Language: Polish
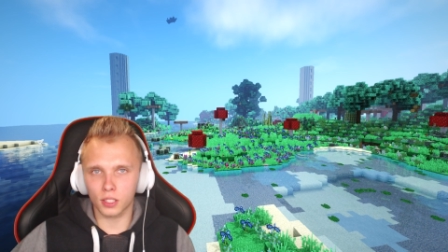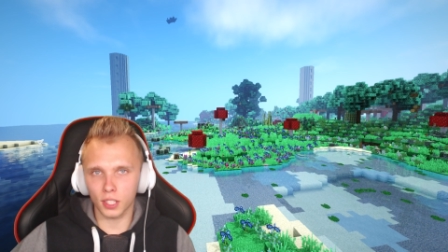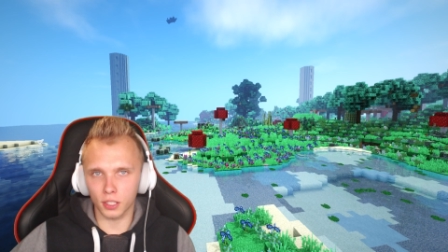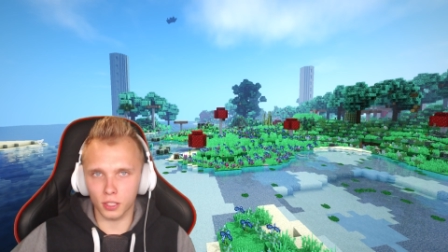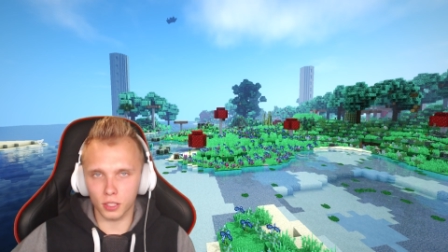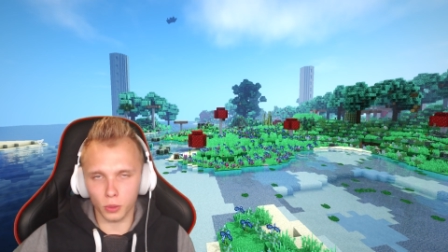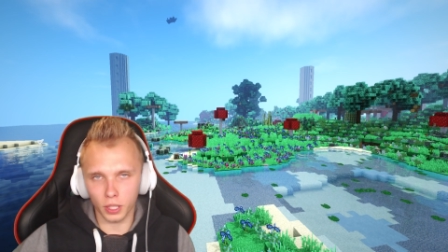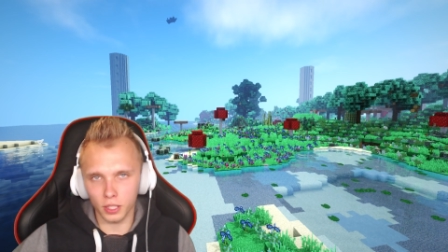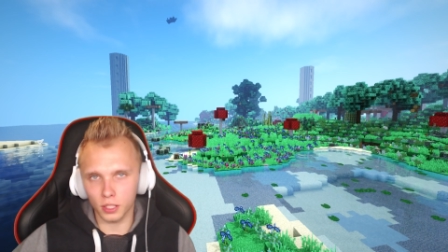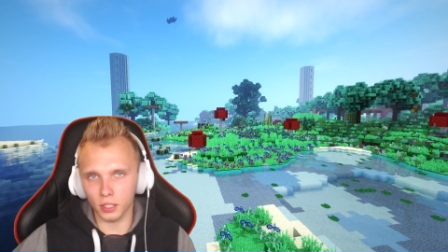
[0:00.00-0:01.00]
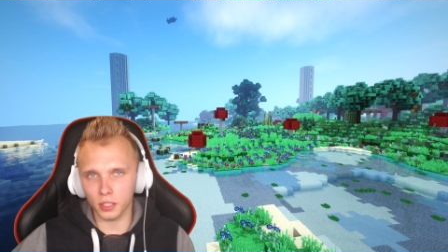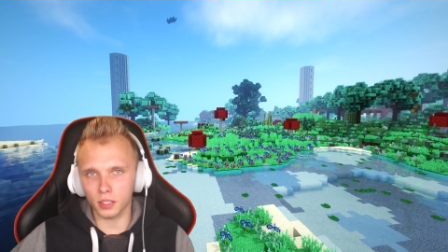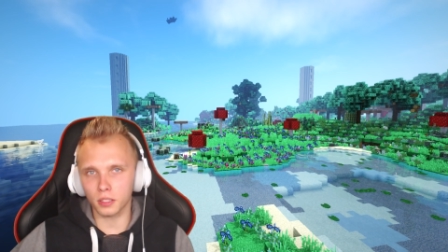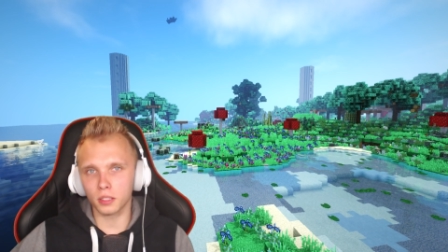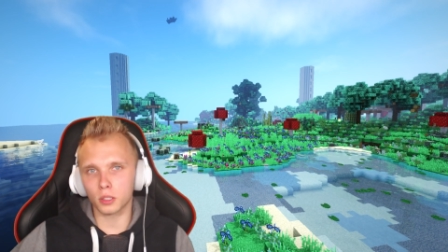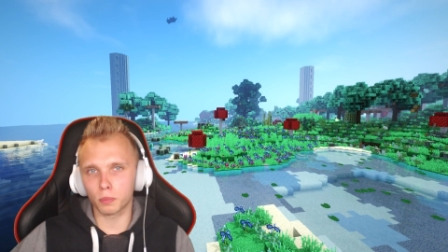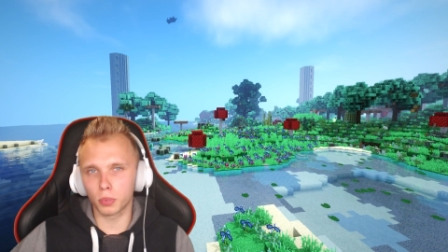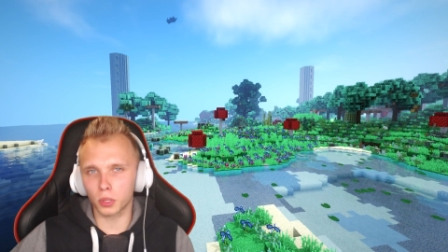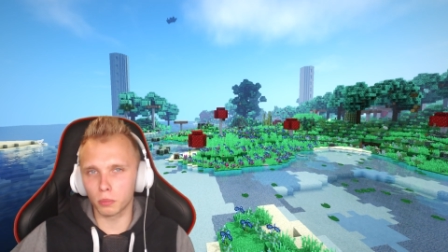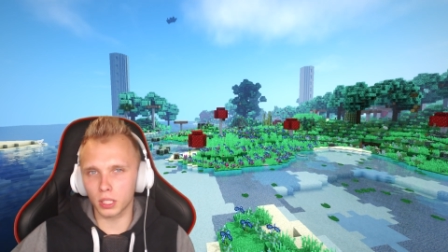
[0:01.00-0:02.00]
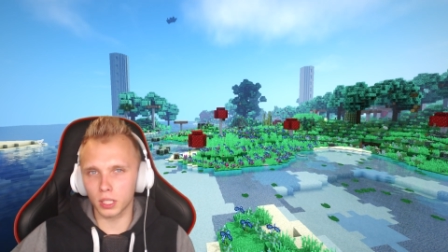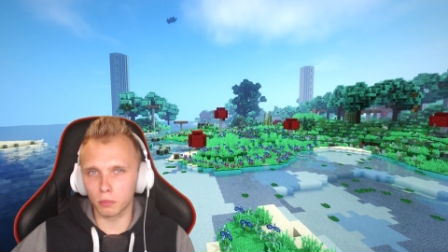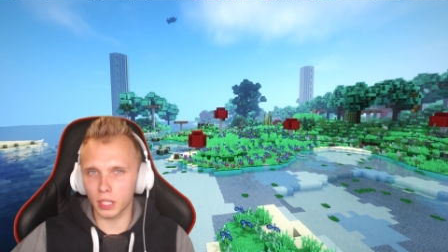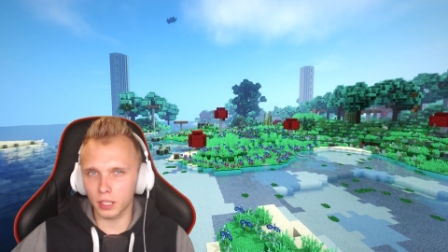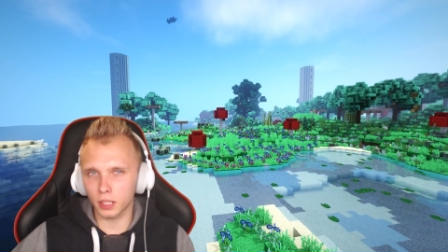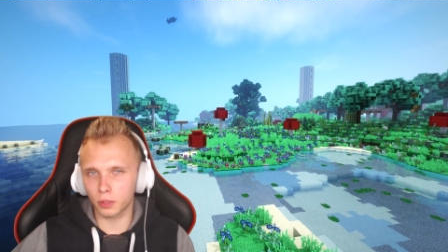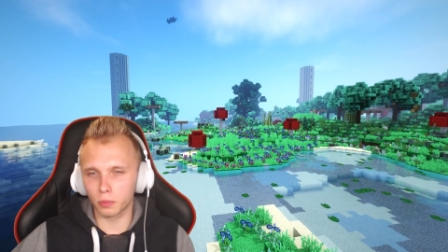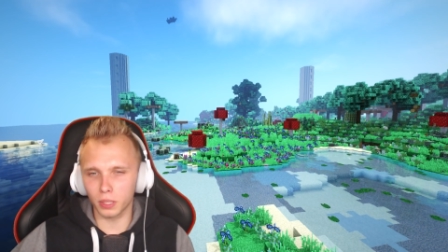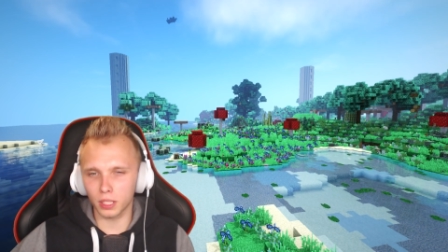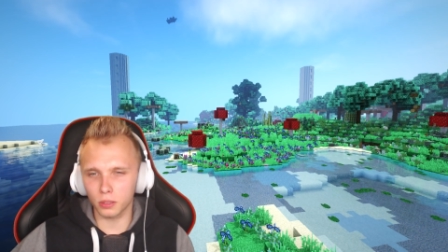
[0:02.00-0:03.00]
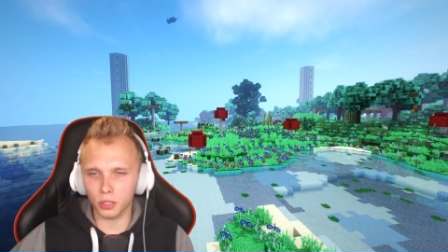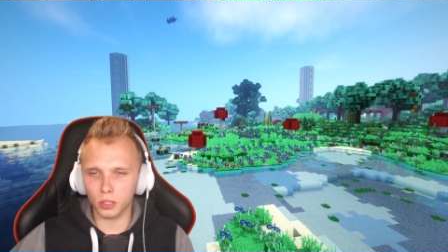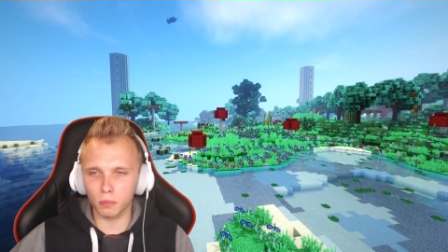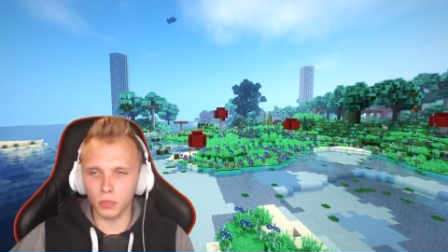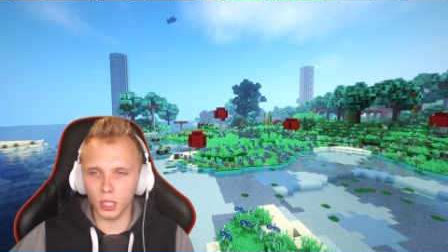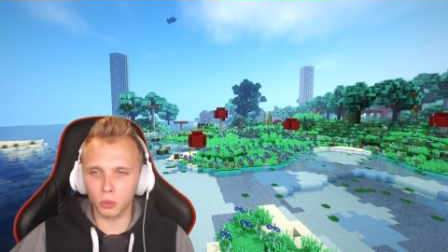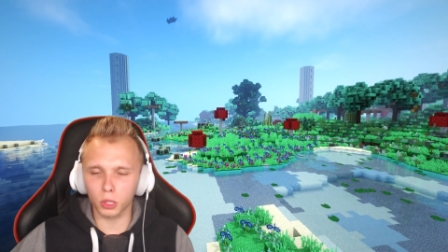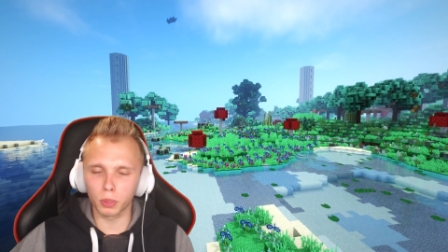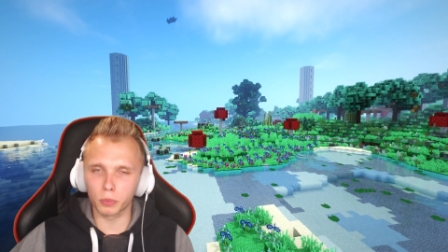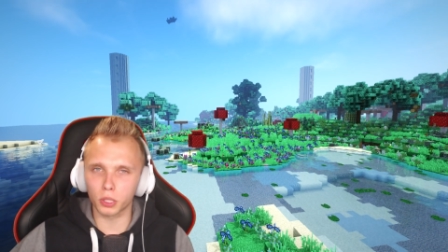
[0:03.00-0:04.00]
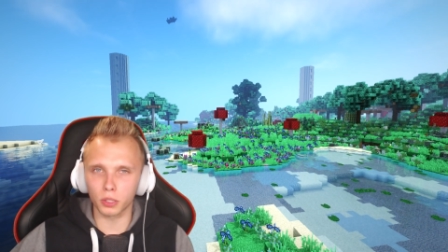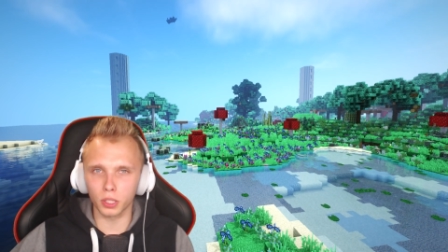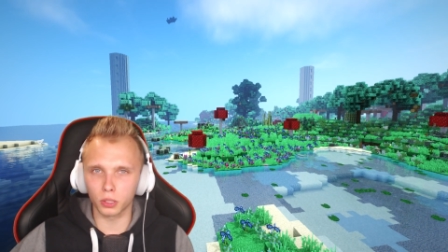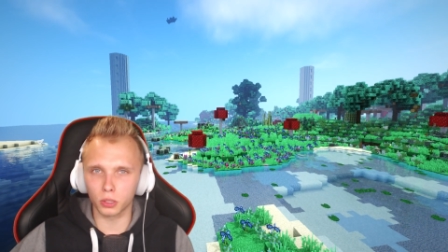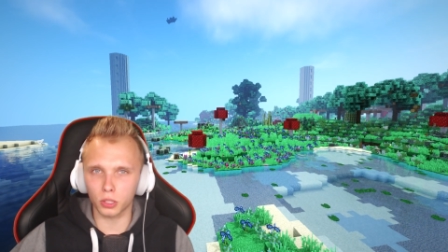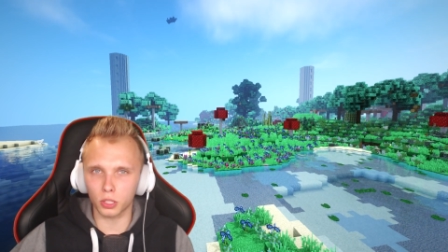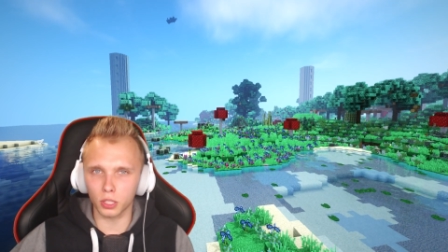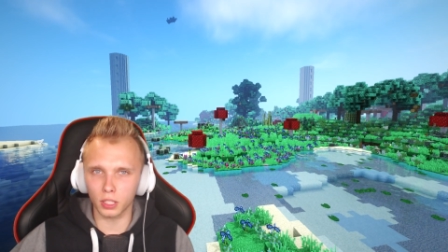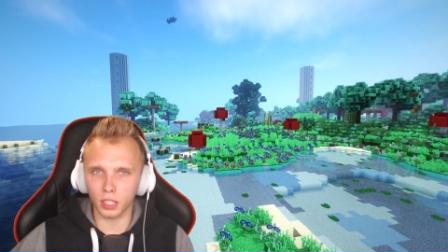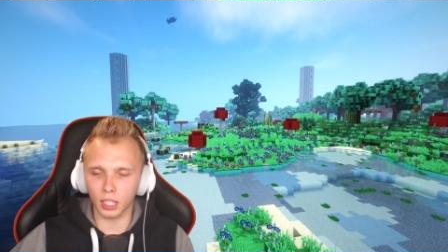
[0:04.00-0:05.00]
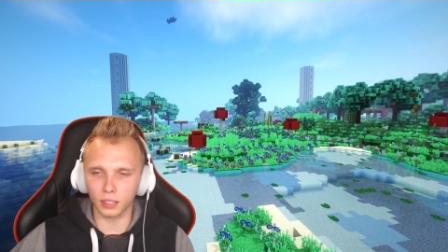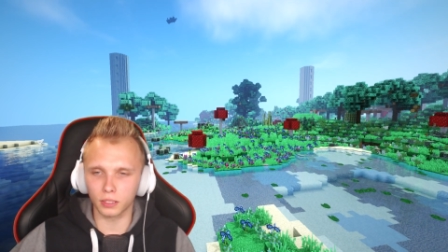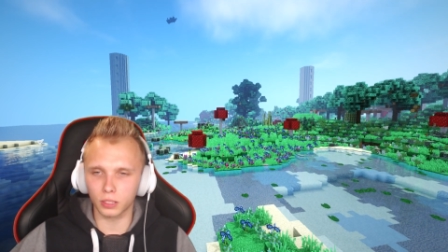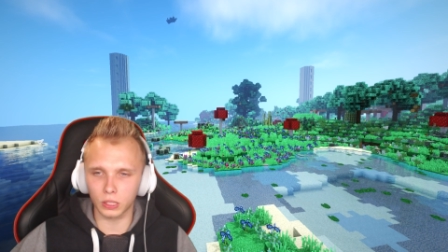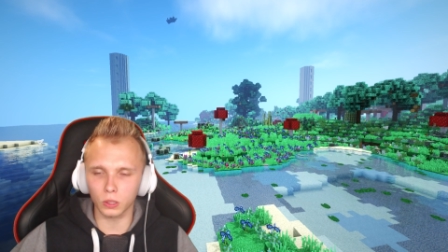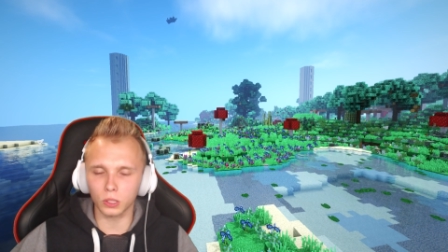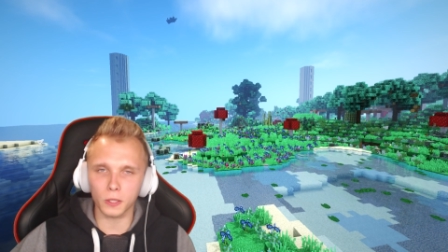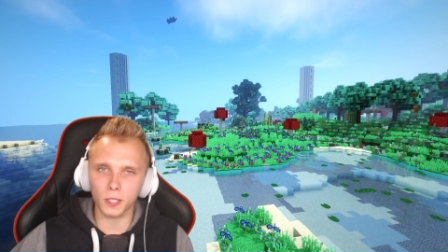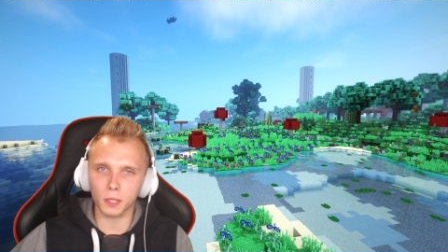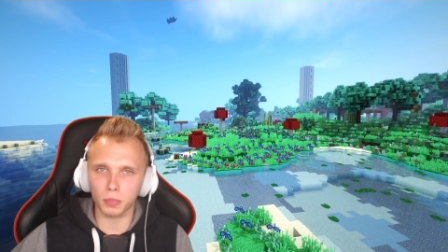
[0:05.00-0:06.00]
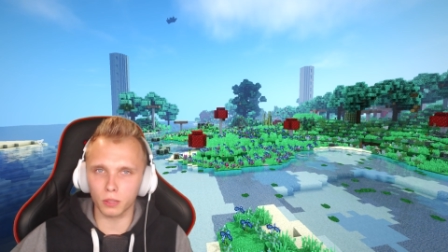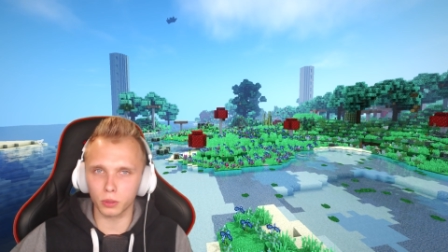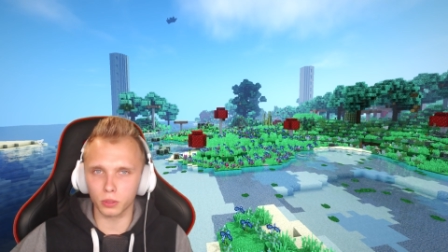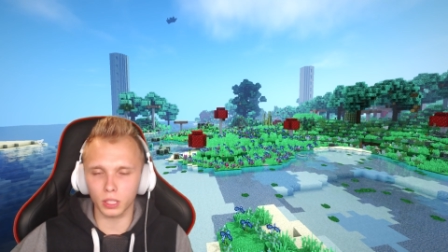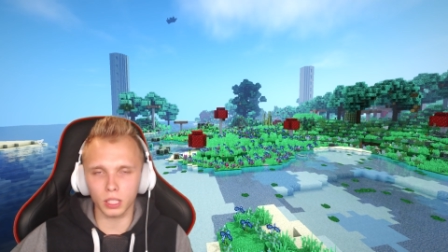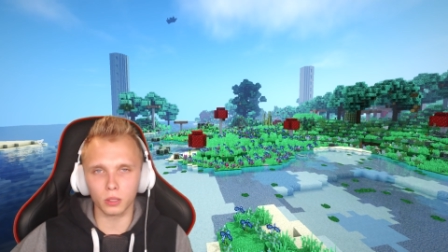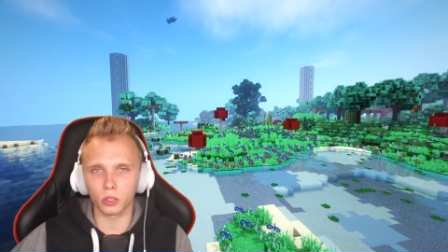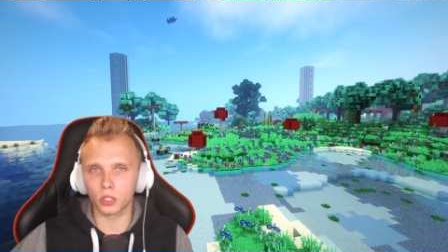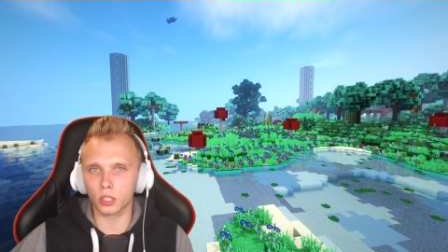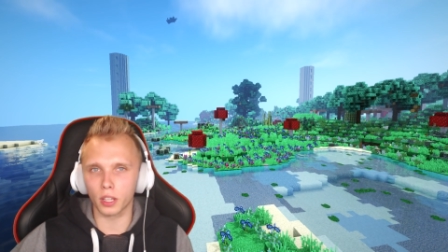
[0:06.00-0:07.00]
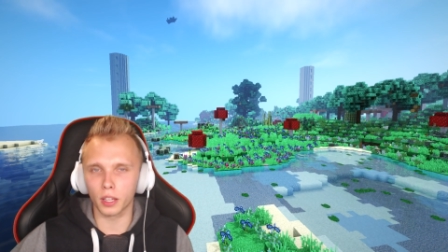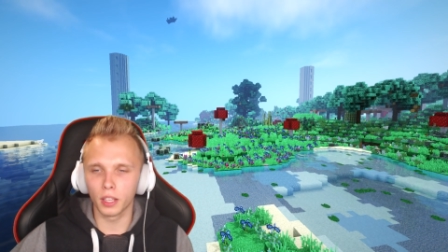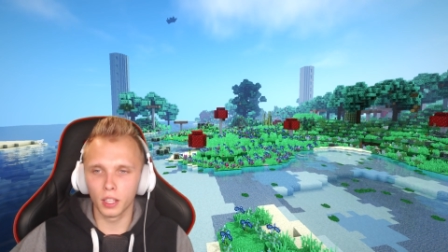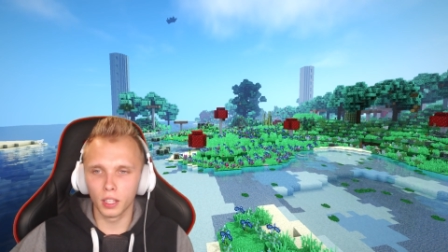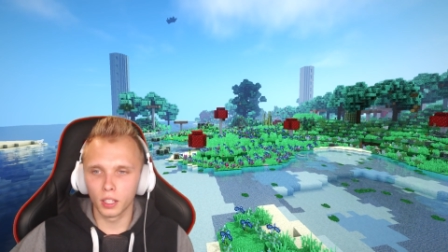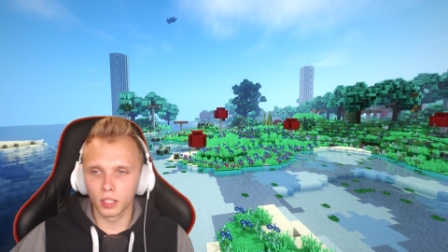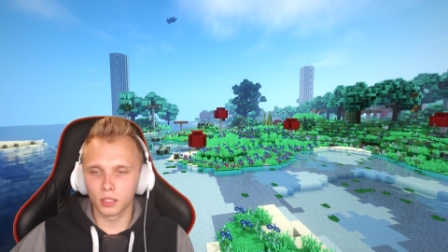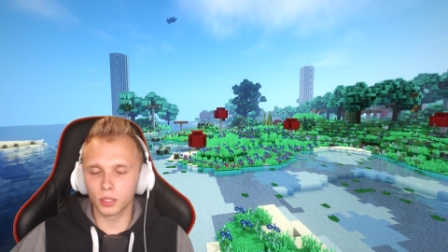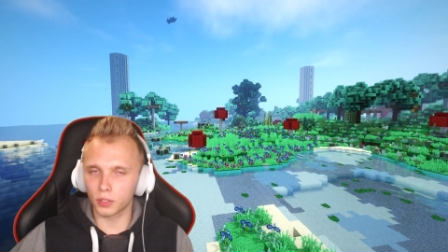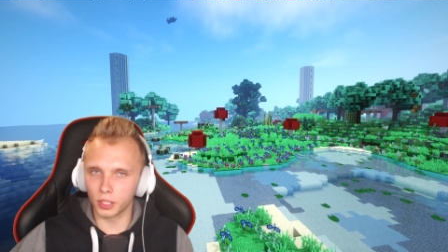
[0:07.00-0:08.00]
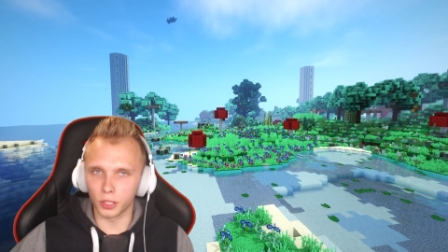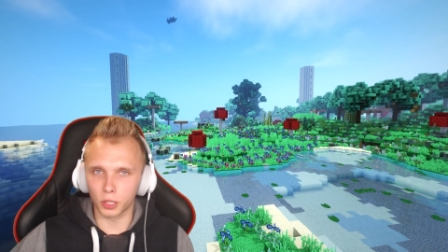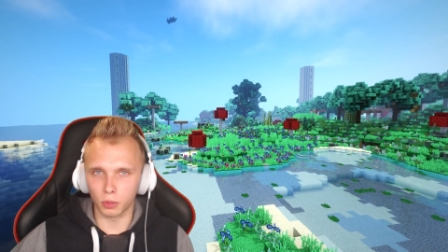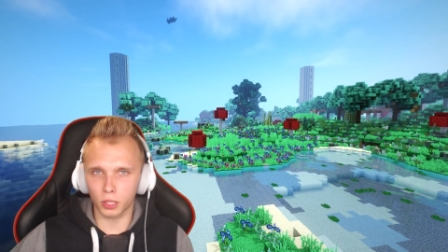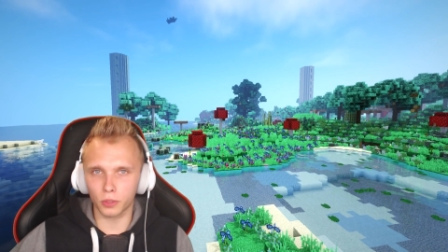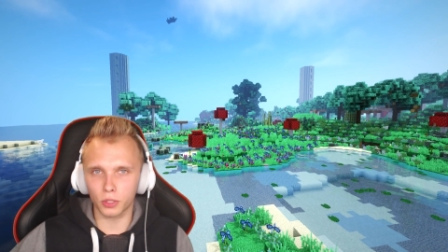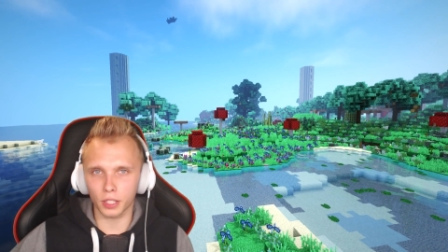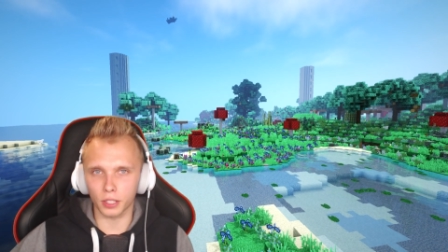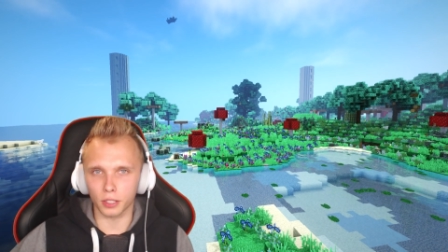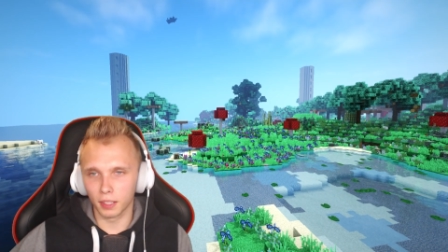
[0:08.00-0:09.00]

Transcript: Cześć, słuchajcie, niestety nasz porąbany Minecraft bardzo się zmienił od poprzedniego odcinka, a to też za sprawą tego, że cofnęliśmy się w czasie.